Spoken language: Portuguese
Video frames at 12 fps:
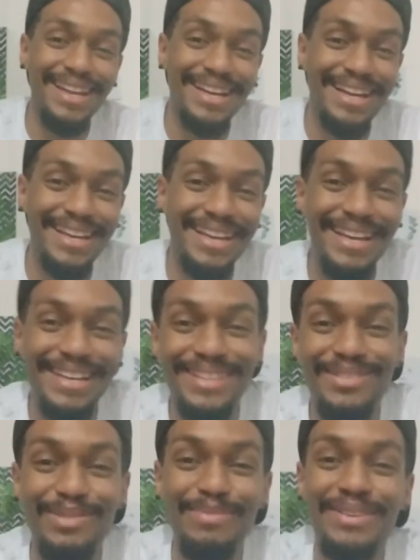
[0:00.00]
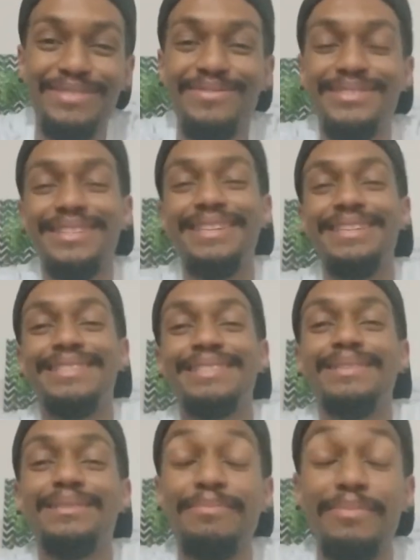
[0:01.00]
galera, tudo bem com
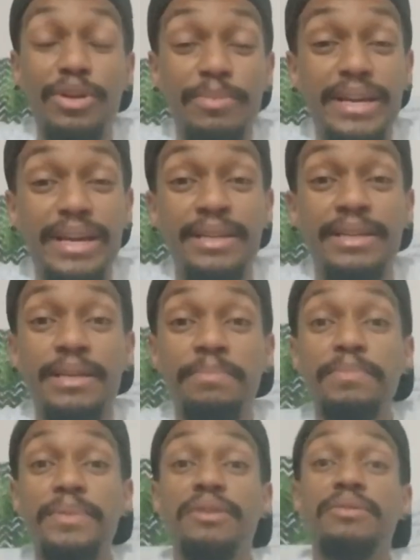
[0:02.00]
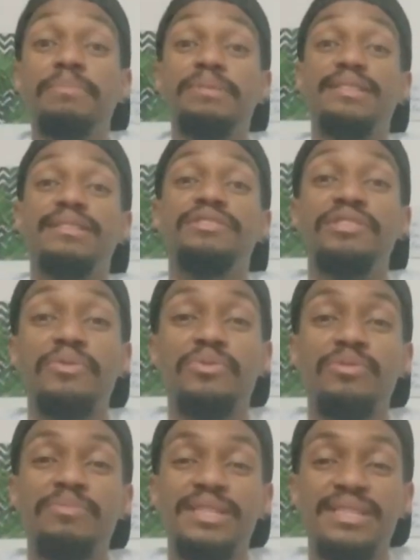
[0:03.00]
vocês? Meu nome é Kainan, eu represento a Team
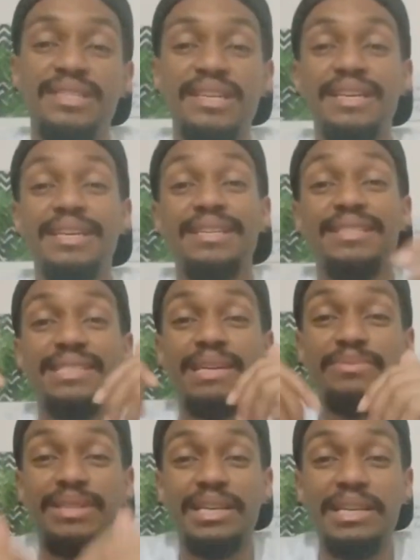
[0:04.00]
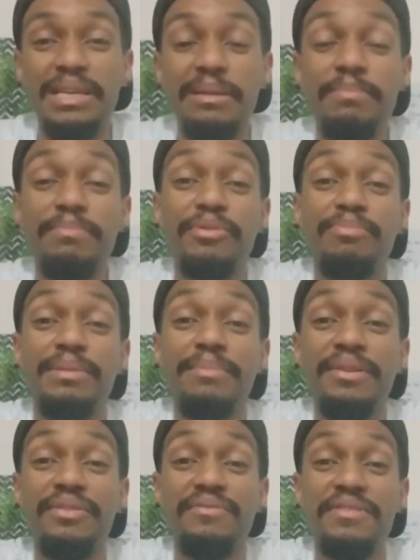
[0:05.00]
Comics. Estamos aqui para o
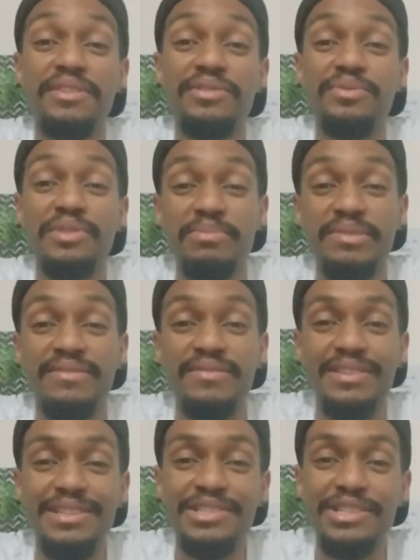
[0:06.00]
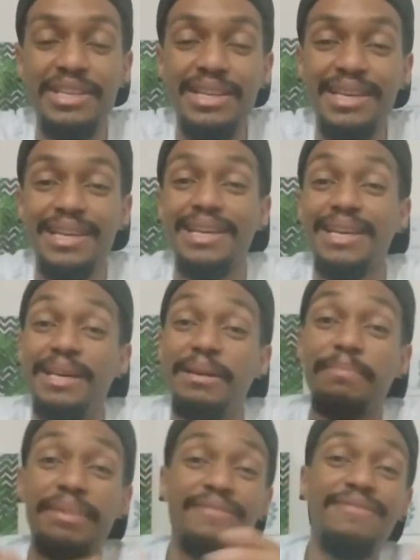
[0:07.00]
primeiro vídeo de 2020
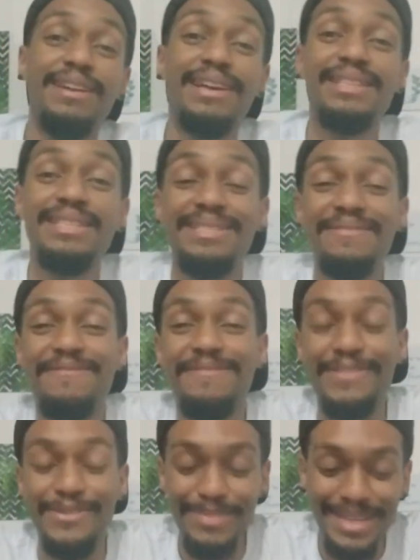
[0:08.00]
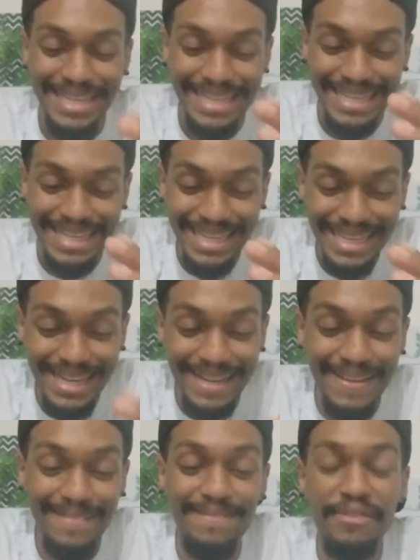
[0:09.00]
para falar desse filme
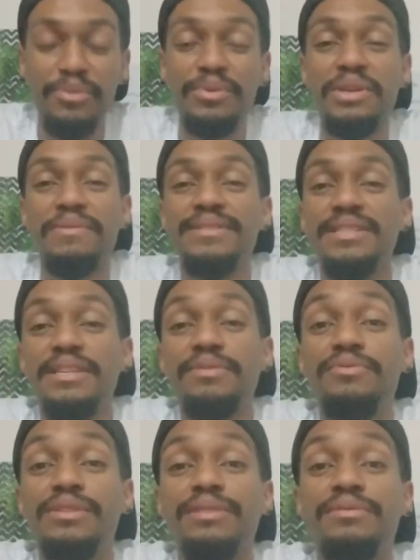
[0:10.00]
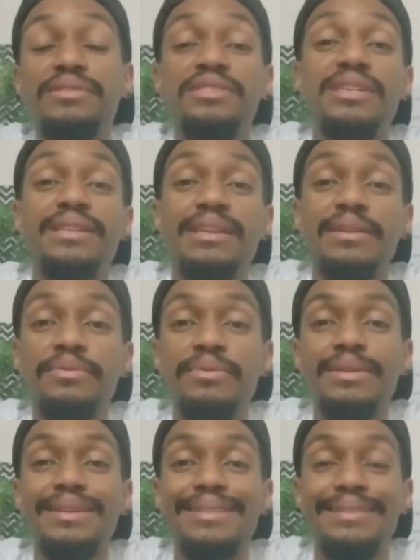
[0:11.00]
incrível que eu assisti no dia 2 de janeiro,
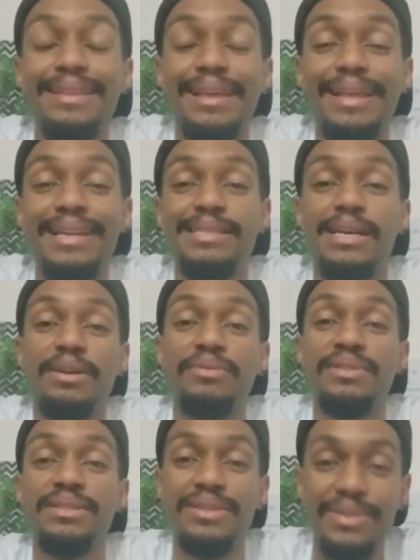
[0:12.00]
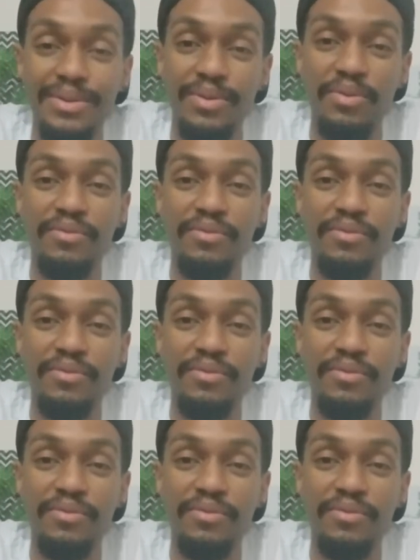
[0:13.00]
The Lighthouse, O